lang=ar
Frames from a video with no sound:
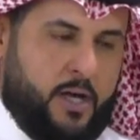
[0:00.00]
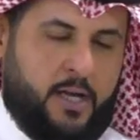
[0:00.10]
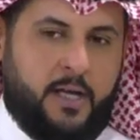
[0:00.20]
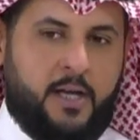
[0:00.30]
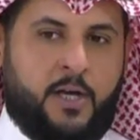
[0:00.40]

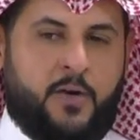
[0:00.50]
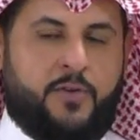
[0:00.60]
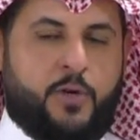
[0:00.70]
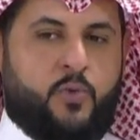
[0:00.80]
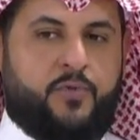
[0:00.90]
واقعي
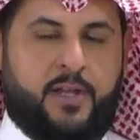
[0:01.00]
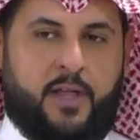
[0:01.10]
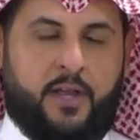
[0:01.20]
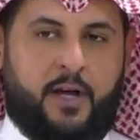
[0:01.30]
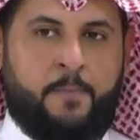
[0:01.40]
فيكون في
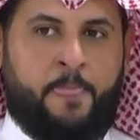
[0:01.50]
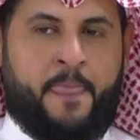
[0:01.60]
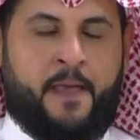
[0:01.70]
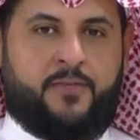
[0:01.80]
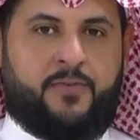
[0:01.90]
نظرة
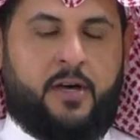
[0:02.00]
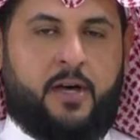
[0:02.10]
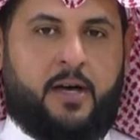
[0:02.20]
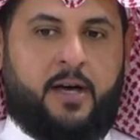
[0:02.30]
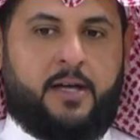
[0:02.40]

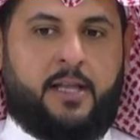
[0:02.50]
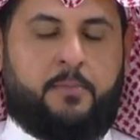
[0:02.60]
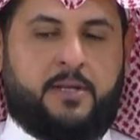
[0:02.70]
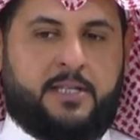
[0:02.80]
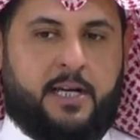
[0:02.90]

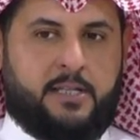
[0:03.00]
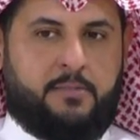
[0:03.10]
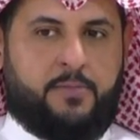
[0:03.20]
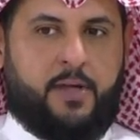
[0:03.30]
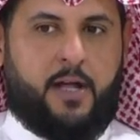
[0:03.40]
فلما
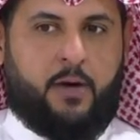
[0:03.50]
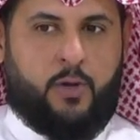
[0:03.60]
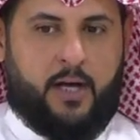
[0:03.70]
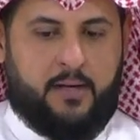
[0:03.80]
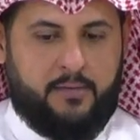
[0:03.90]
نستقطب أمثال
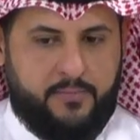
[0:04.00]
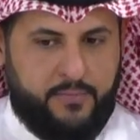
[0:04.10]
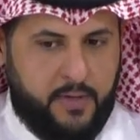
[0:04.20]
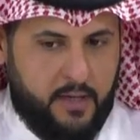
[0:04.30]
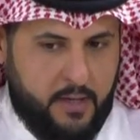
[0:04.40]
هؤلاء
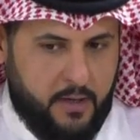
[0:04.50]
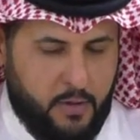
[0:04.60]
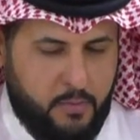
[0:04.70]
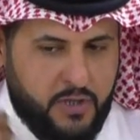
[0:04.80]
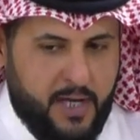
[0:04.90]

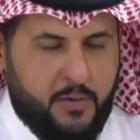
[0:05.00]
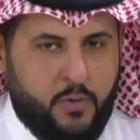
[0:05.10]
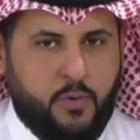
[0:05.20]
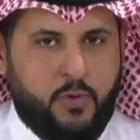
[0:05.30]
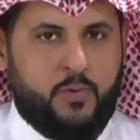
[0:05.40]
فهم
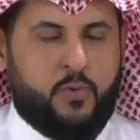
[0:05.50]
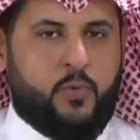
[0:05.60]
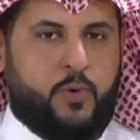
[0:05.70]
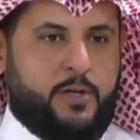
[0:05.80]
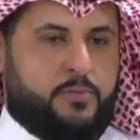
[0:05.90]
يشاركون
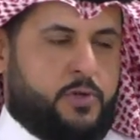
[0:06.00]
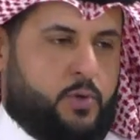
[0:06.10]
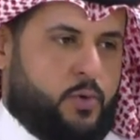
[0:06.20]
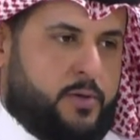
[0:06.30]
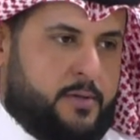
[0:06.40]

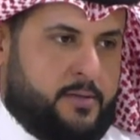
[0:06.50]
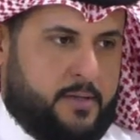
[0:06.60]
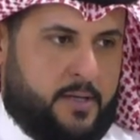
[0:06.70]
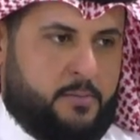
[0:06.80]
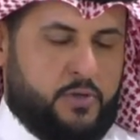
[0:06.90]
ويمتعون
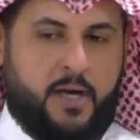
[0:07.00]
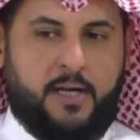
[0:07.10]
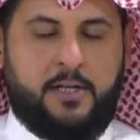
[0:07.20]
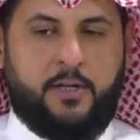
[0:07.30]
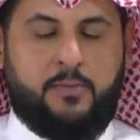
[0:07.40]

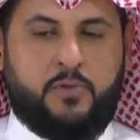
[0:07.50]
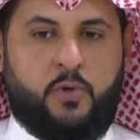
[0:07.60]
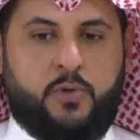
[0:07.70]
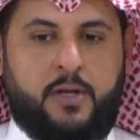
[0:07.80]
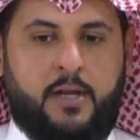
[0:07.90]
المشاهدين
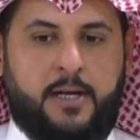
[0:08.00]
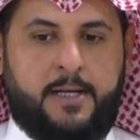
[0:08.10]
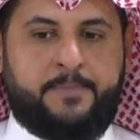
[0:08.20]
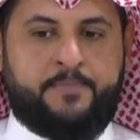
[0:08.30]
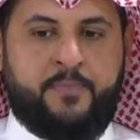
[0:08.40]
ويمتعون
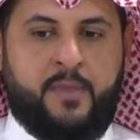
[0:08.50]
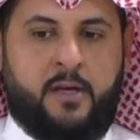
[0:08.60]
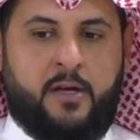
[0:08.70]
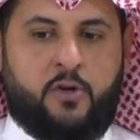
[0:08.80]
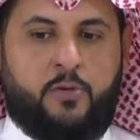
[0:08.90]

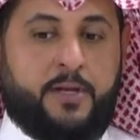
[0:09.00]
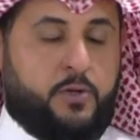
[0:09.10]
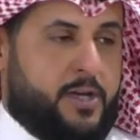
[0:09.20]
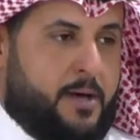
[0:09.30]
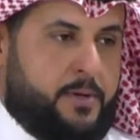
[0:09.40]
كل من
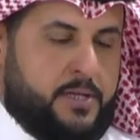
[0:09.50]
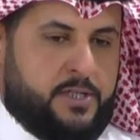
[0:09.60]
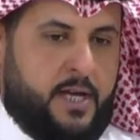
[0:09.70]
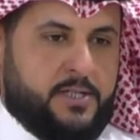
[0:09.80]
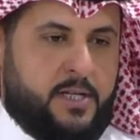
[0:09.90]
يتابع
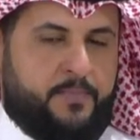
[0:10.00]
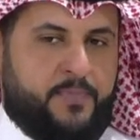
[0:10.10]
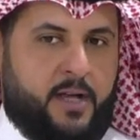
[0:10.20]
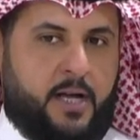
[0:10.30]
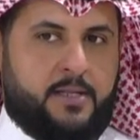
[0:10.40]
الشاشة
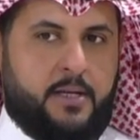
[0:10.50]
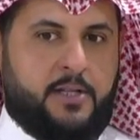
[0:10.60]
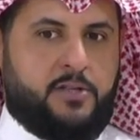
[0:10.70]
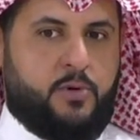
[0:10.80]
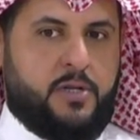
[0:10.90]
حتى
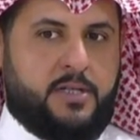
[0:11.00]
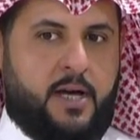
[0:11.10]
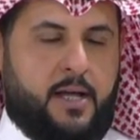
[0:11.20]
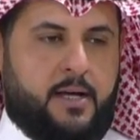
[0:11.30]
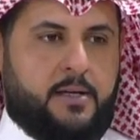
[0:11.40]
يقدموا
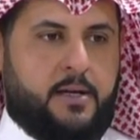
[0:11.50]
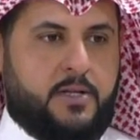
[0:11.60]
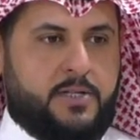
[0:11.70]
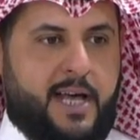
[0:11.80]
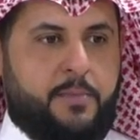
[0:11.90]
رسالة
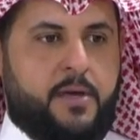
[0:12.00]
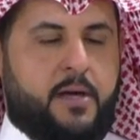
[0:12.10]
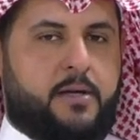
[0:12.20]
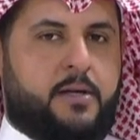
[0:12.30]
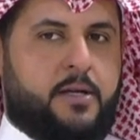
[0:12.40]

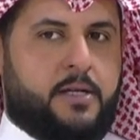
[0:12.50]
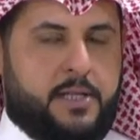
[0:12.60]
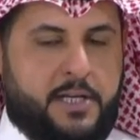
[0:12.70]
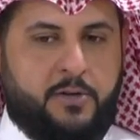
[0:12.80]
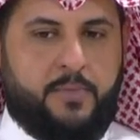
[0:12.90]
سامية
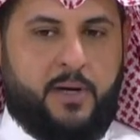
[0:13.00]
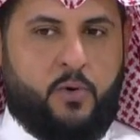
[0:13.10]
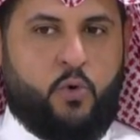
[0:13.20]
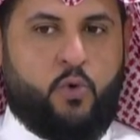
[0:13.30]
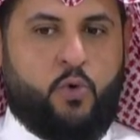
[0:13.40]
طيبة
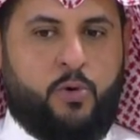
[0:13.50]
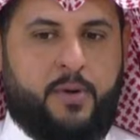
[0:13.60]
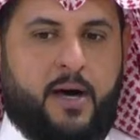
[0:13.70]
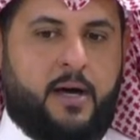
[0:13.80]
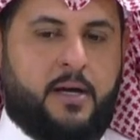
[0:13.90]

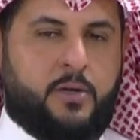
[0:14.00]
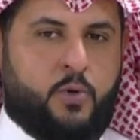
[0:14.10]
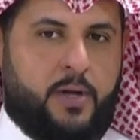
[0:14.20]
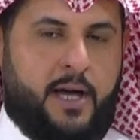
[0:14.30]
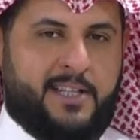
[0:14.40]
وما
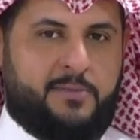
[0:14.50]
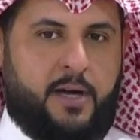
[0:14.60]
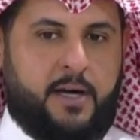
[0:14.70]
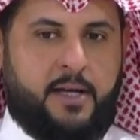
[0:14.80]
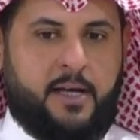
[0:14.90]
يكون أحد
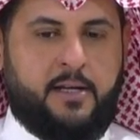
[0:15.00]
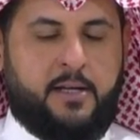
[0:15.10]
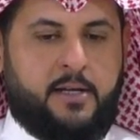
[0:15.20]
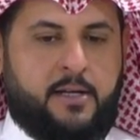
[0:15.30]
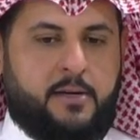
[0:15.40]
معنا
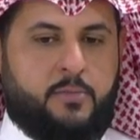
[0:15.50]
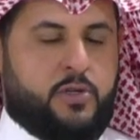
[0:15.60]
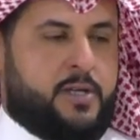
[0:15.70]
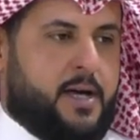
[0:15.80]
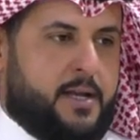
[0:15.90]

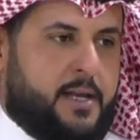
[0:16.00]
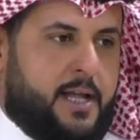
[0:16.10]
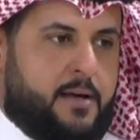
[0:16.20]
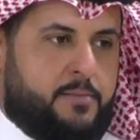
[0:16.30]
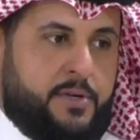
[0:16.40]
مختار
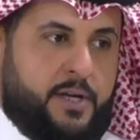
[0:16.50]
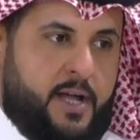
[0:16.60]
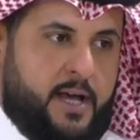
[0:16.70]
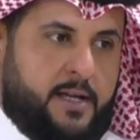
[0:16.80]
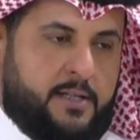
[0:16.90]
إلا
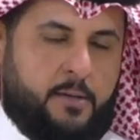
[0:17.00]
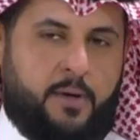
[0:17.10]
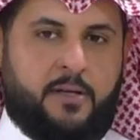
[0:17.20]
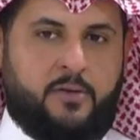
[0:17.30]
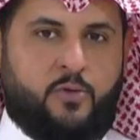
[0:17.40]
بعناية
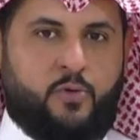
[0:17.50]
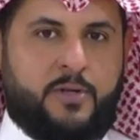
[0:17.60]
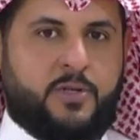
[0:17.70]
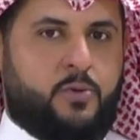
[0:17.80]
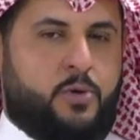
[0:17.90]
طبعا
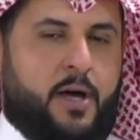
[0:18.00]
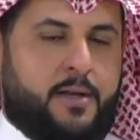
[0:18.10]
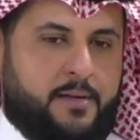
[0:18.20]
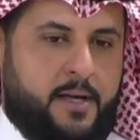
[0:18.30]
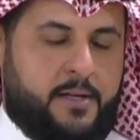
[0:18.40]
ومسؤول
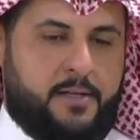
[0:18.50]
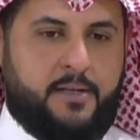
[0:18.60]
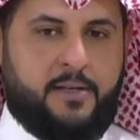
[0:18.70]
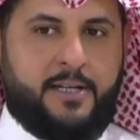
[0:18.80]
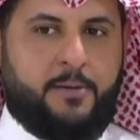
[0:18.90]
عنه
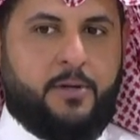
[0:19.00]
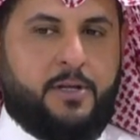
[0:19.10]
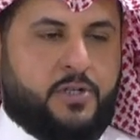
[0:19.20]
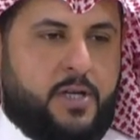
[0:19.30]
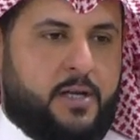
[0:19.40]
يعني قبل
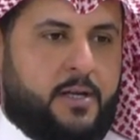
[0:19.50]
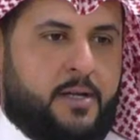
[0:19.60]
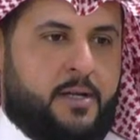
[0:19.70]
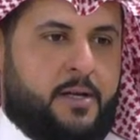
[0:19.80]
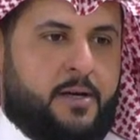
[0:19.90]
كل شيء
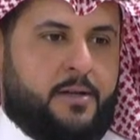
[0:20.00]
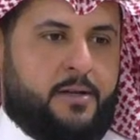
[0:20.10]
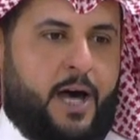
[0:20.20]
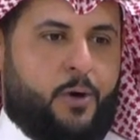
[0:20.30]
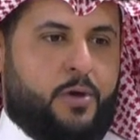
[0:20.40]
آه،
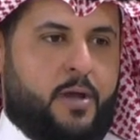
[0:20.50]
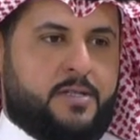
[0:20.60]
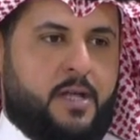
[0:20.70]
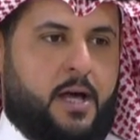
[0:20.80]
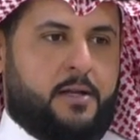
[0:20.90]
نحاول
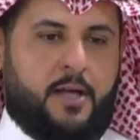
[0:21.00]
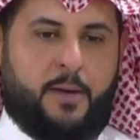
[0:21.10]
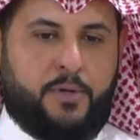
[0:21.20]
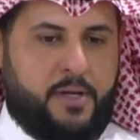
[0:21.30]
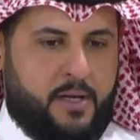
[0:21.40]
نسال
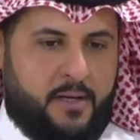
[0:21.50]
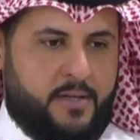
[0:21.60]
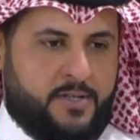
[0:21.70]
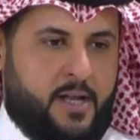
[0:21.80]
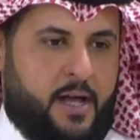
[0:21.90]
عنه امنيا
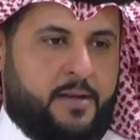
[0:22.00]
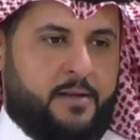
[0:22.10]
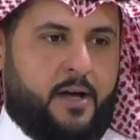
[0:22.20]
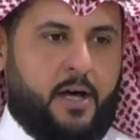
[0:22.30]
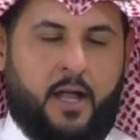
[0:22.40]
نسال
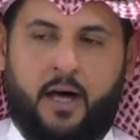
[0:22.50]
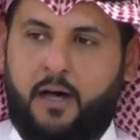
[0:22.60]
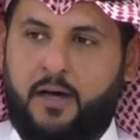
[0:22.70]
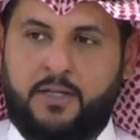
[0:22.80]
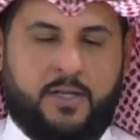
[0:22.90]
عن
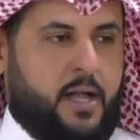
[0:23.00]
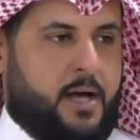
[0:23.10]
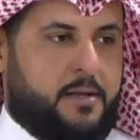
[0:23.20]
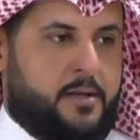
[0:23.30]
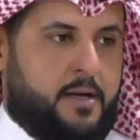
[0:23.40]
اخلاقه نسال
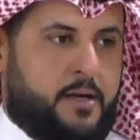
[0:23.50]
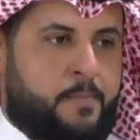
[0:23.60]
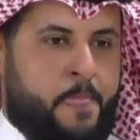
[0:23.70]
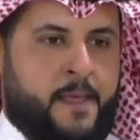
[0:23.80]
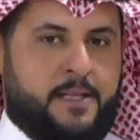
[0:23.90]
عن
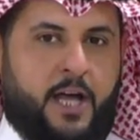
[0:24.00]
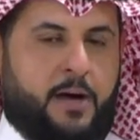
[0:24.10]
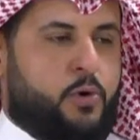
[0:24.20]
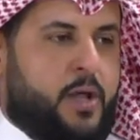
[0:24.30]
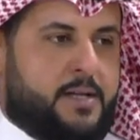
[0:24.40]
آه،
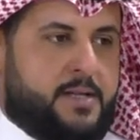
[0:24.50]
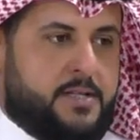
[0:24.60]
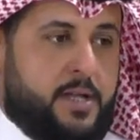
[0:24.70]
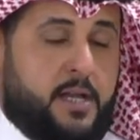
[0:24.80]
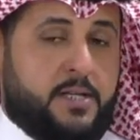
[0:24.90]
تعاملاته
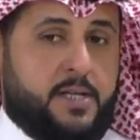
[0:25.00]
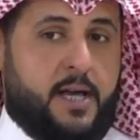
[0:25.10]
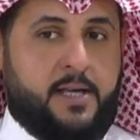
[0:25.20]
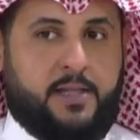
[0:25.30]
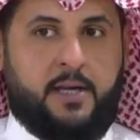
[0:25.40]
نسال عن
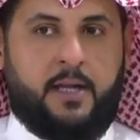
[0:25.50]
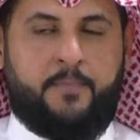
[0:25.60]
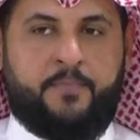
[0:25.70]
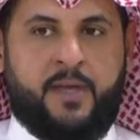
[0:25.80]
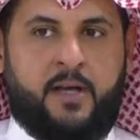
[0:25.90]
اشياء
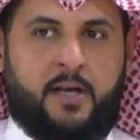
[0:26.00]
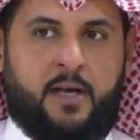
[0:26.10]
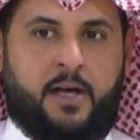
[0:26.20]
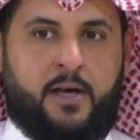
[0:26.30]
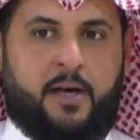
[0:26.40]
كثيره
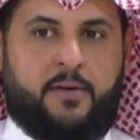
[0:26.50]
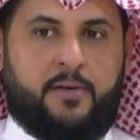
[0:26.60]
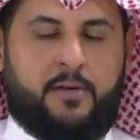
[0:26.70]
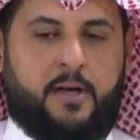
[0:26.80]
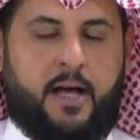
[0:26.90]

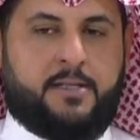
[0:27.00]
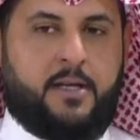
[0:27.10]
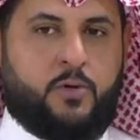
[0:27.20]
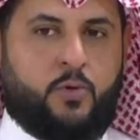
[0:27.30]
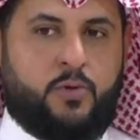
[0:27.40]
آه،
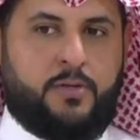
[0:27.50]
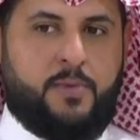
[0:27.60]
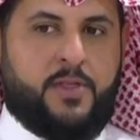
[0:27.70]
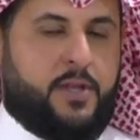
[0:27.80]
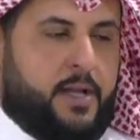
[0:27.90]
حتى يكون
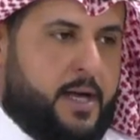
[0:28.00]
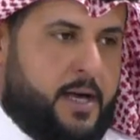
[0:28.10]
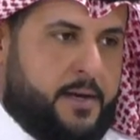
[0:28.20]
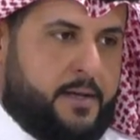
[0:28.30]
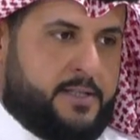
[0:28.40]
يمثلنا
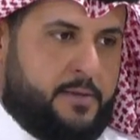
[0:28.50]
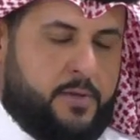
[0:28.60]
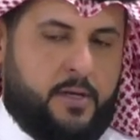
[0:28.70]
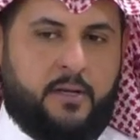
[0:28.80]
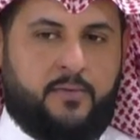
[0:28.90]
خير
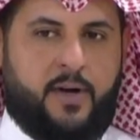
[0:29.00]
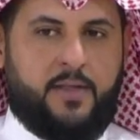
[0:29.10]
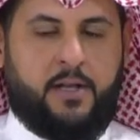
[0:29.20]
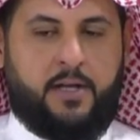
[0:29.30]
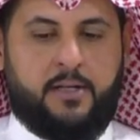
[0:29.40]
التمثيل
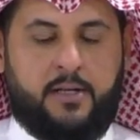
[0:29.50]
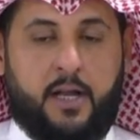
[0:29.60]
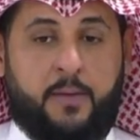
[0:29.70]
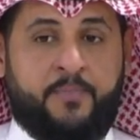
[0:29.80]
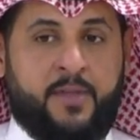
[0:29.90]
فهذا اللي احنا
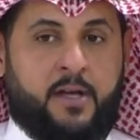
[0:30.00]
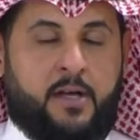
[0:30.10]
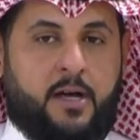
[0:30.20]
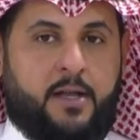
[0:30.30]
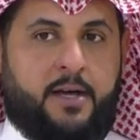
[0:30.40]
نراه
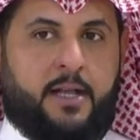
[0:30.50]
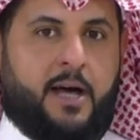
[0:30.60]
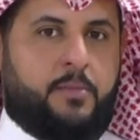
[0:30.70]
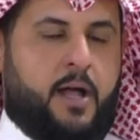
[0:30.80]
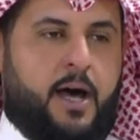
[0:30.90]

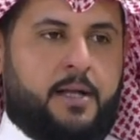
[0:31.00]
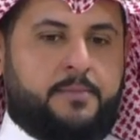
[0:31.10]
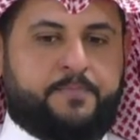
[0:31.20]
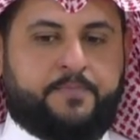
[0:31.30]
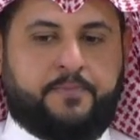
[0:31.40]
الاعلام الان